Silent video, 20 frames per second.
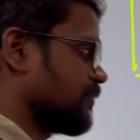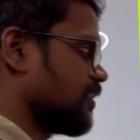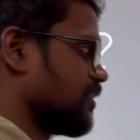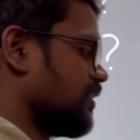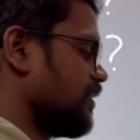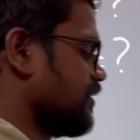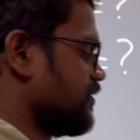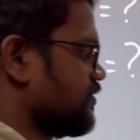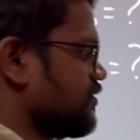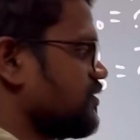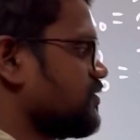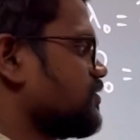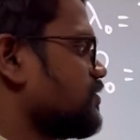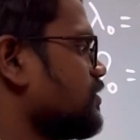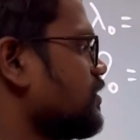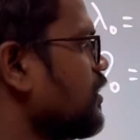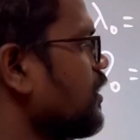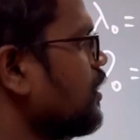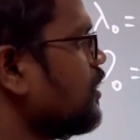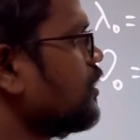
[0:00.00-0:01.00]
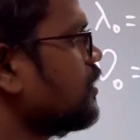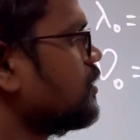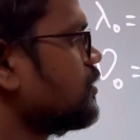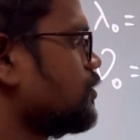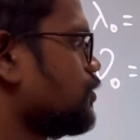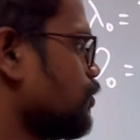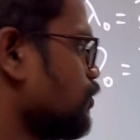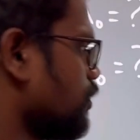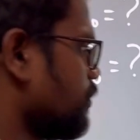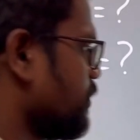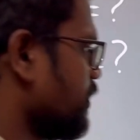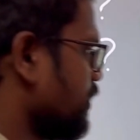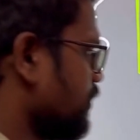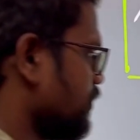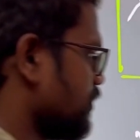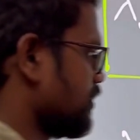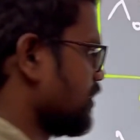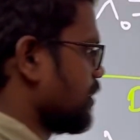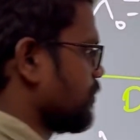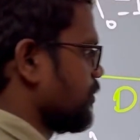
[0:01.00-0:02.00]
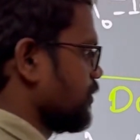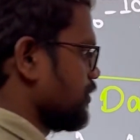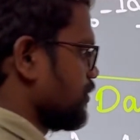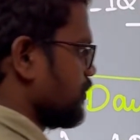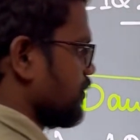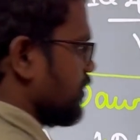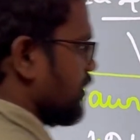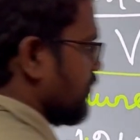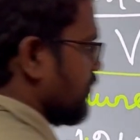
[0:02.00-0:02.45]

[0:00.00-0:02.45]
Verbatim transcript: இல்லையா சிக்ஸ் டூ அப்படின்னு வருது அப்போ இதனுடைய